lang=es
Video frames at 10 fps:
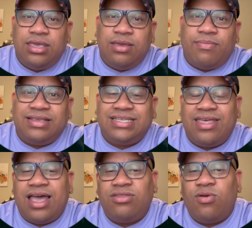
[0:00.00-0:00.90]
y el Barça
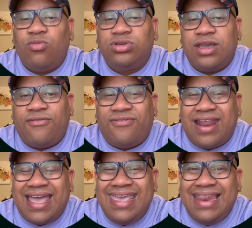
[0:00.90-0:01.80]
dejando muchas
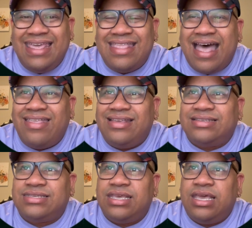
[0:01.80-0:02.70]

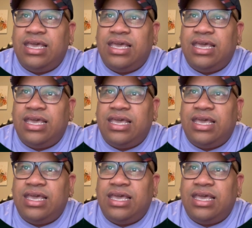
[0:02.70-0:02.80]
fragilidades